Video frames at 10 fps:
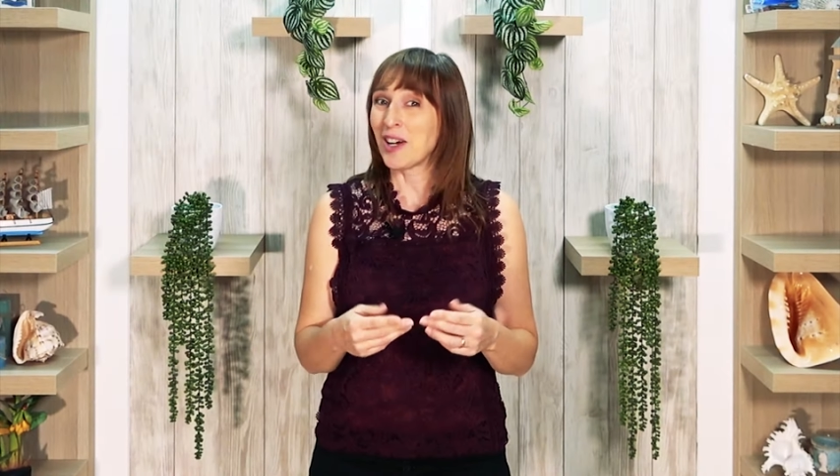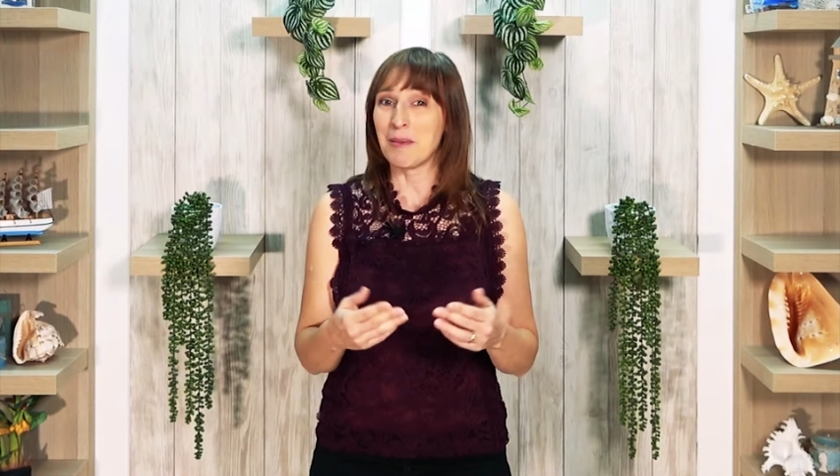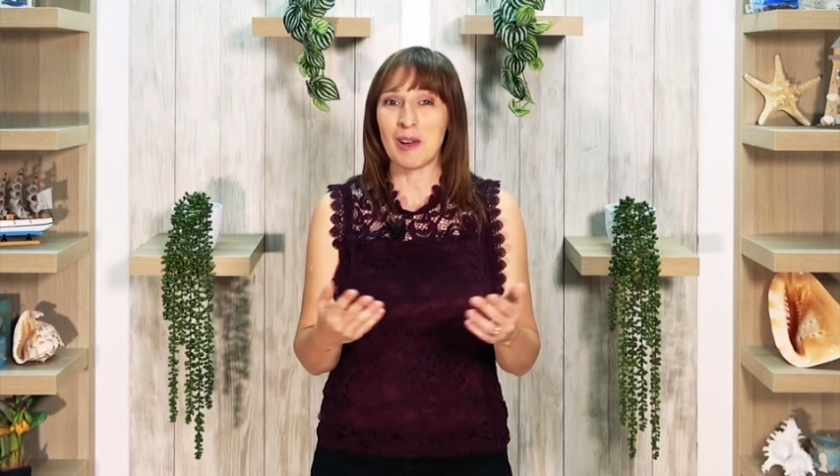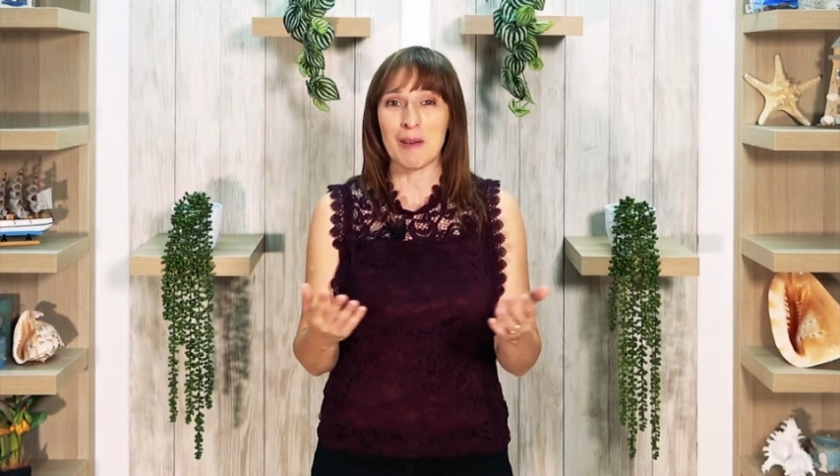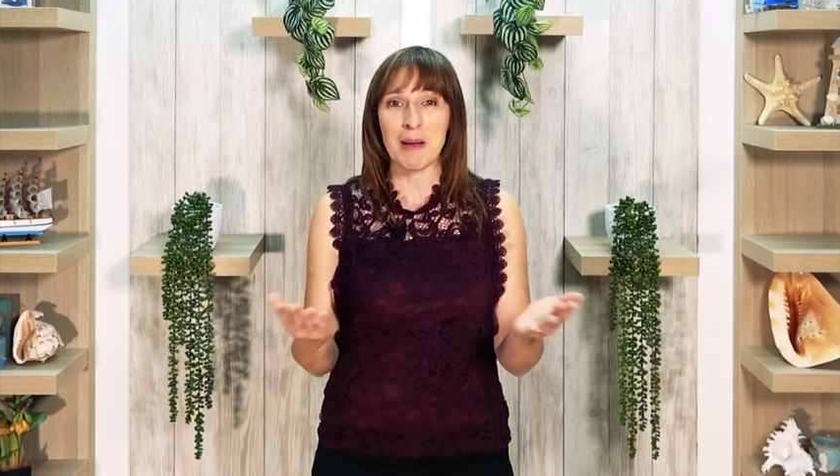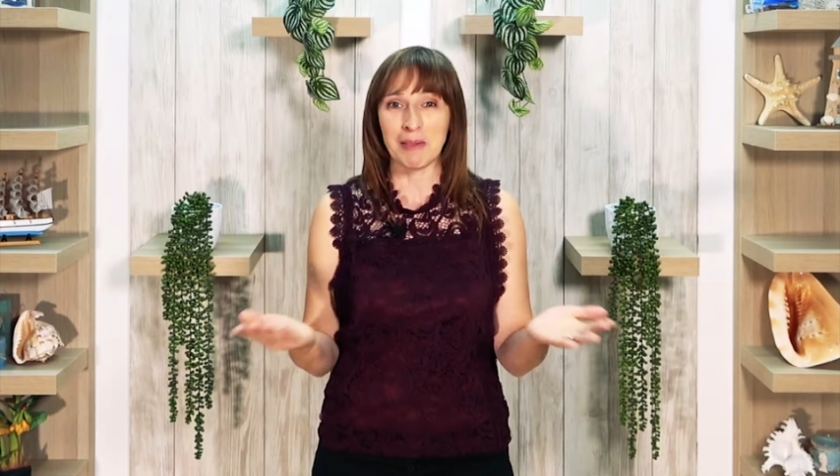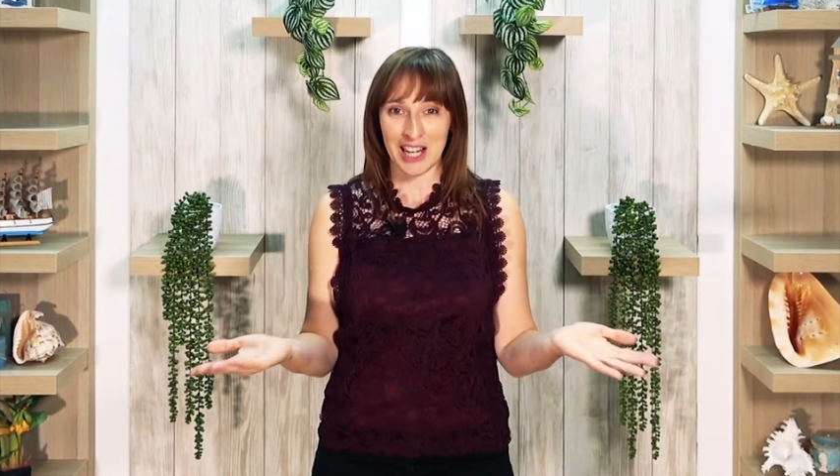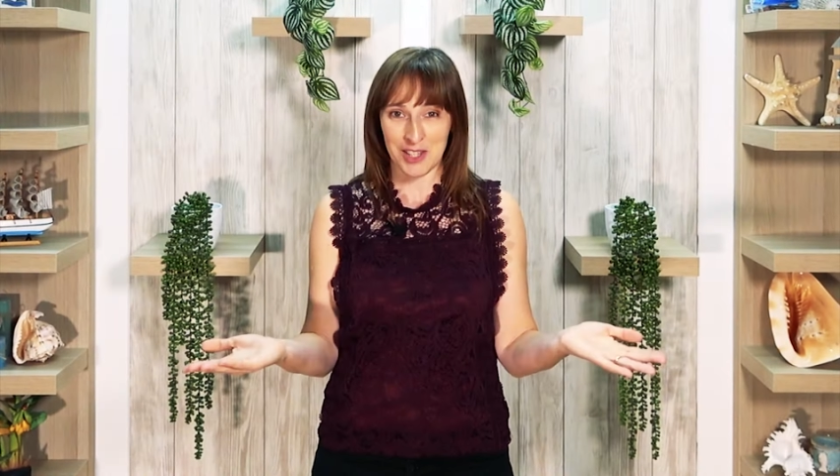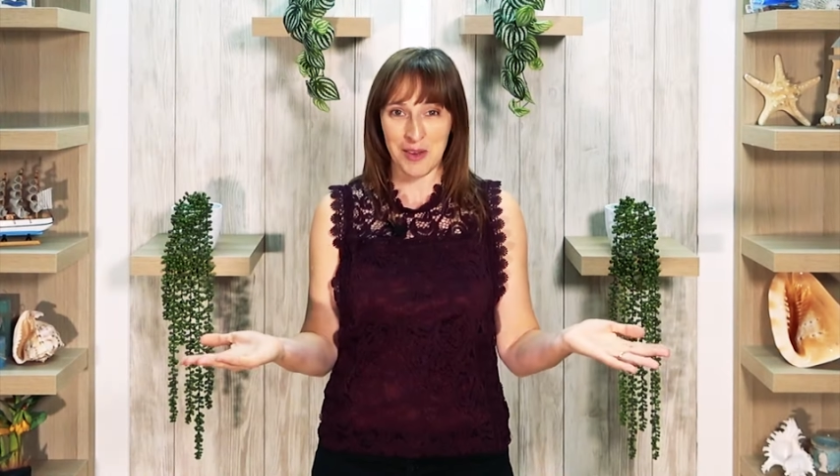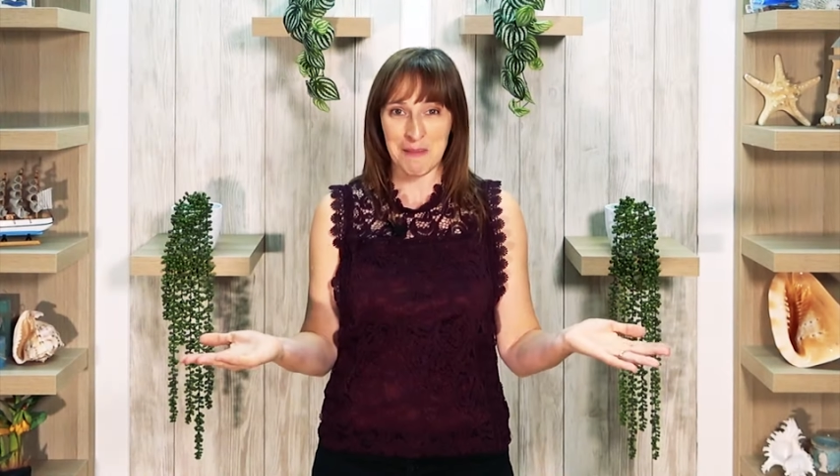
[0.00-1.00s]
come lo abbiamo
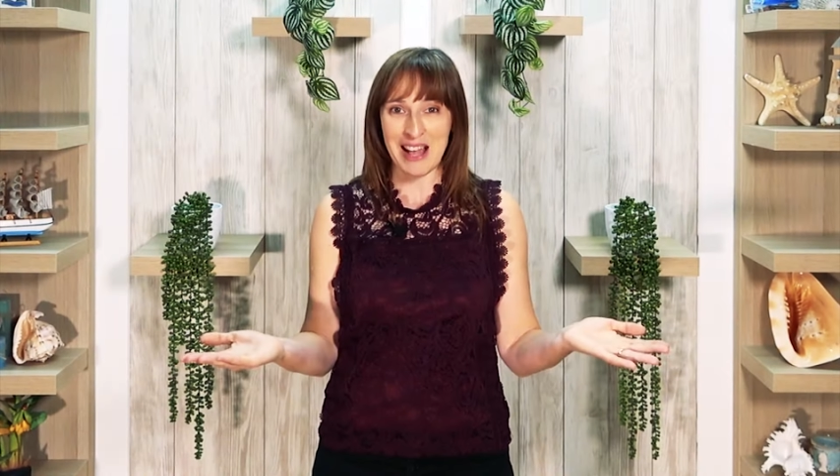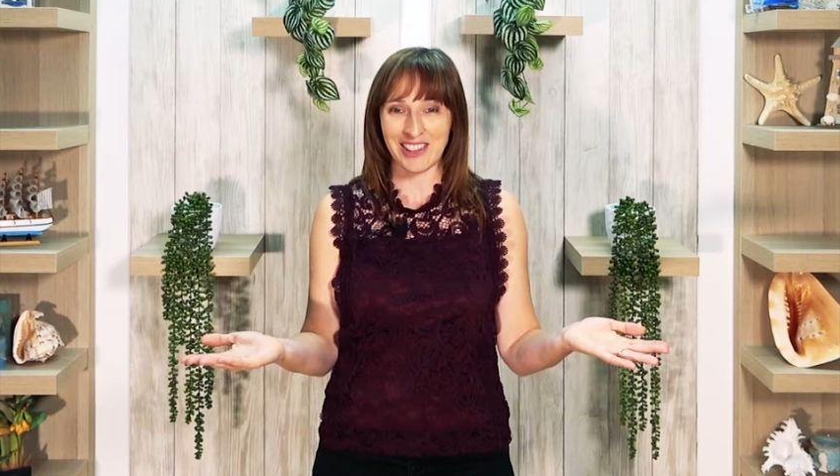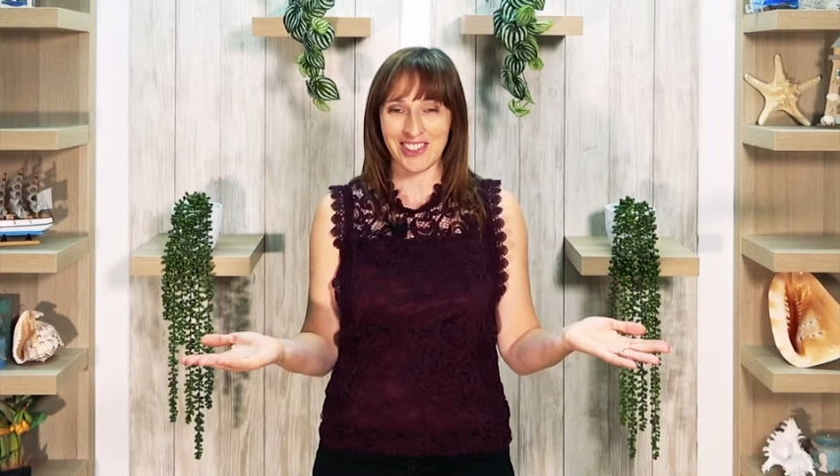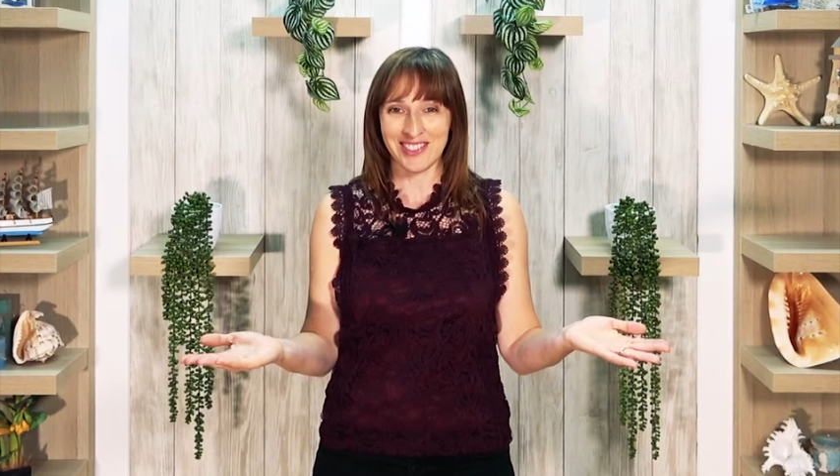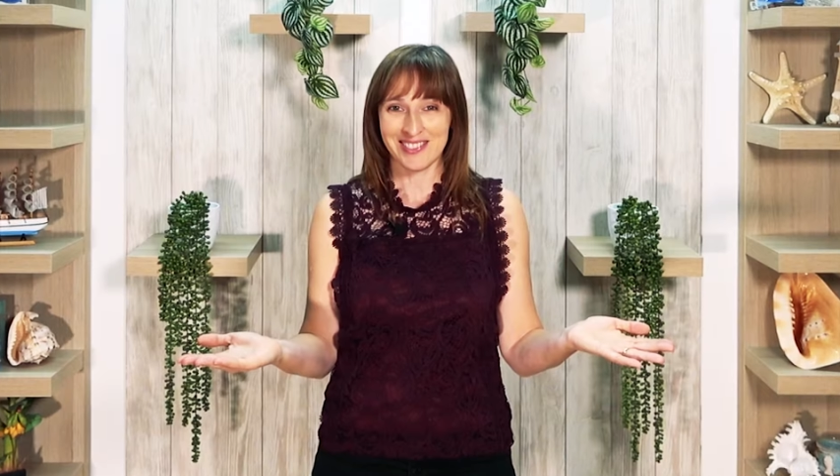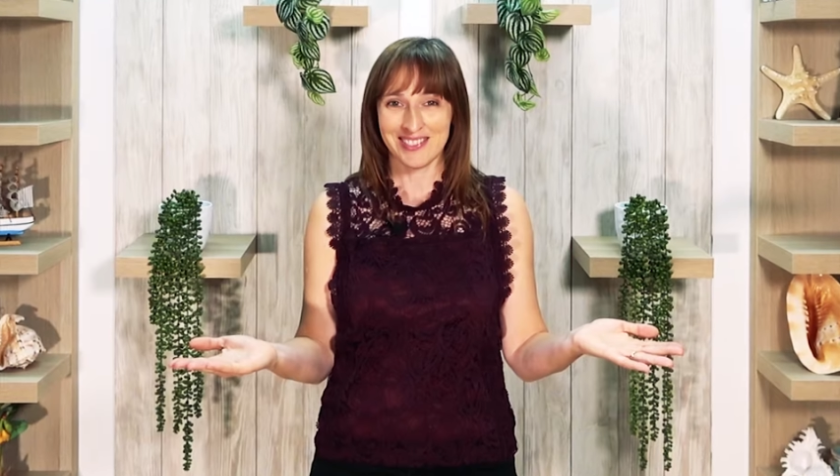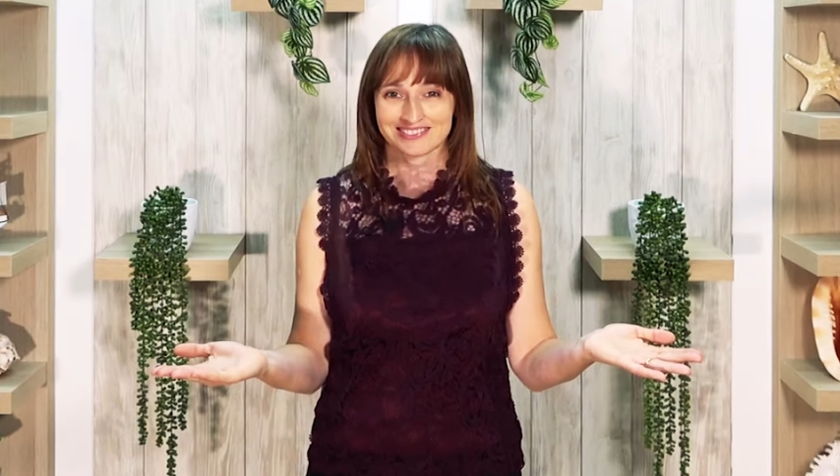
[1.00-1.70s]
trasformato?